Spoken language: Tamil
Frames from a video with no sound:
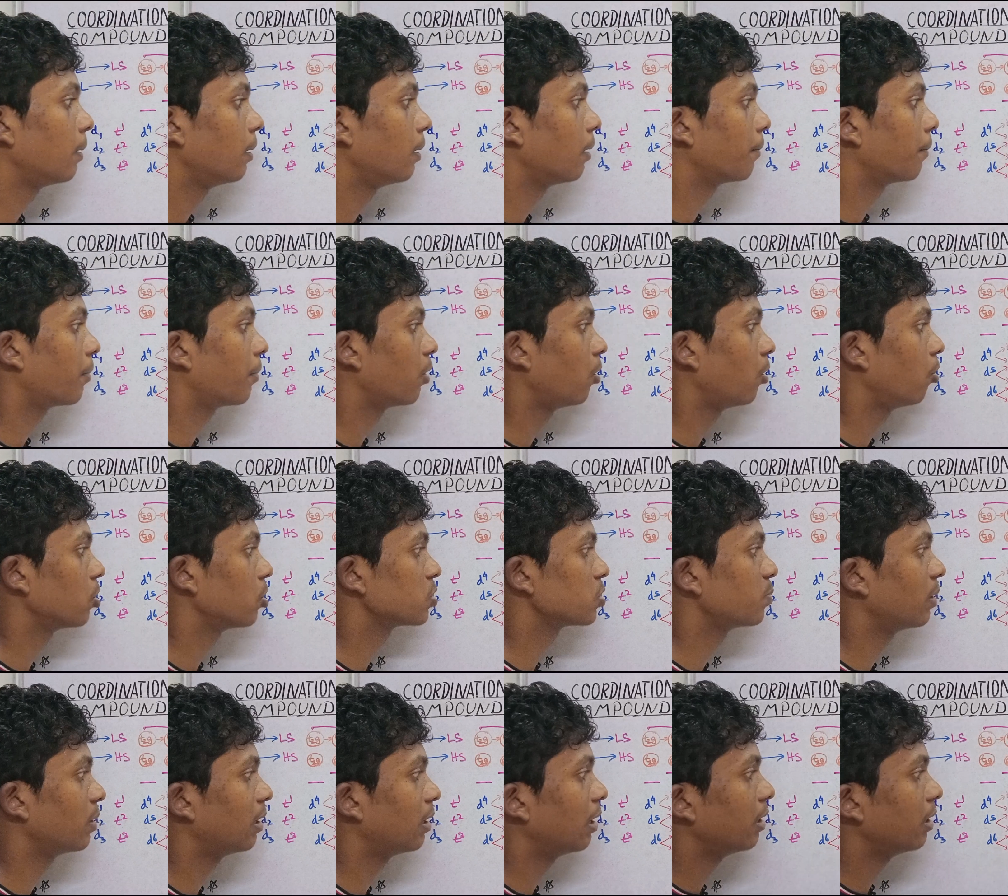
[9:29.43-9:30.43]
அப்புறம் லோ
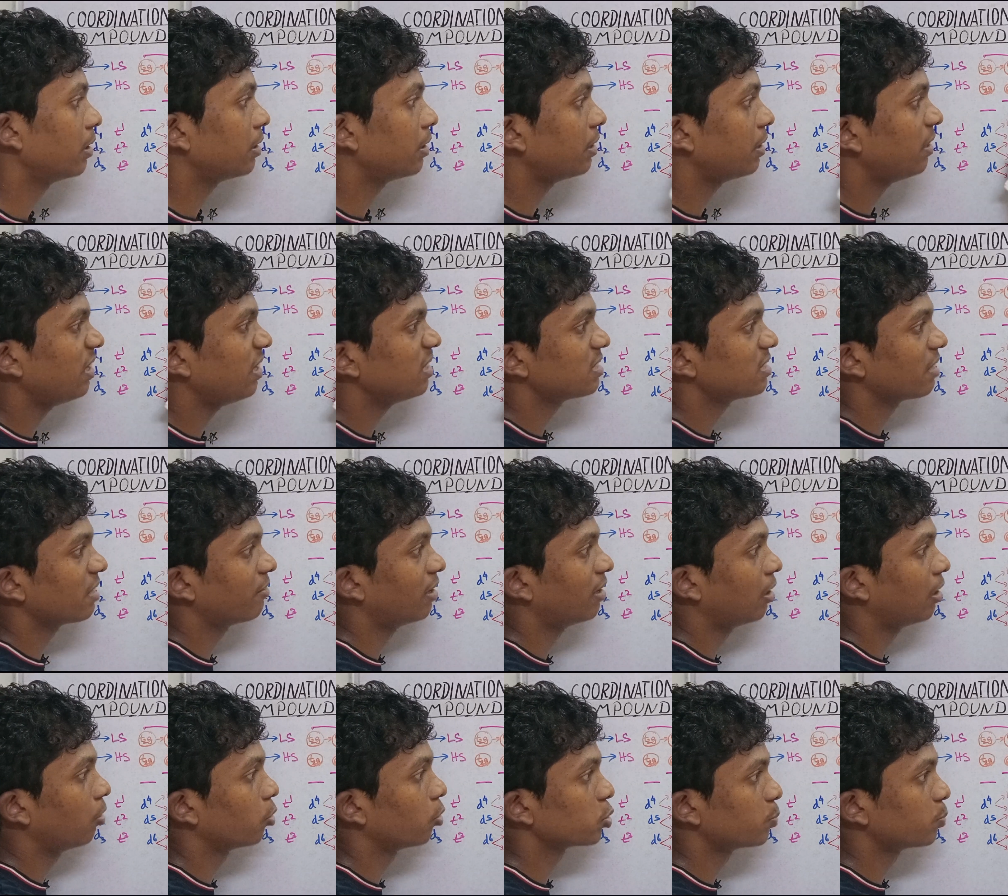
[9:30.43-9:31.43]
ஸ்பின்ல டி செவன்
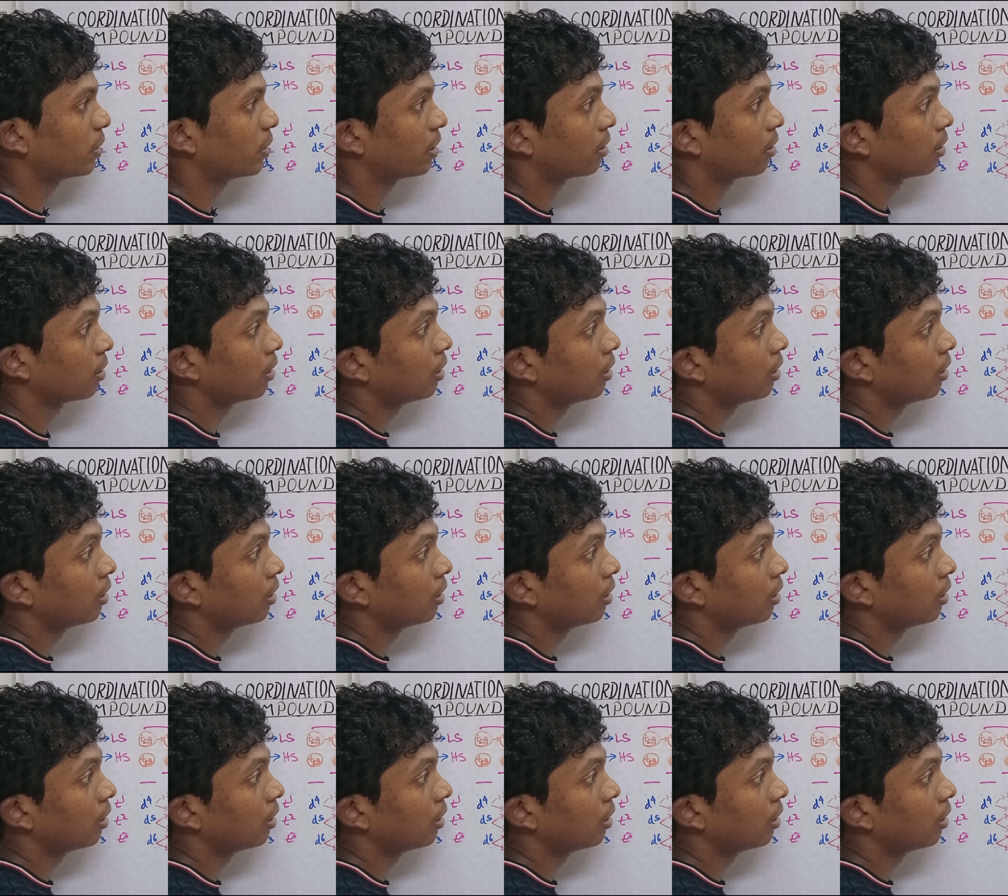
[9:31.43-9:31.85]
லோ ஸ்பின்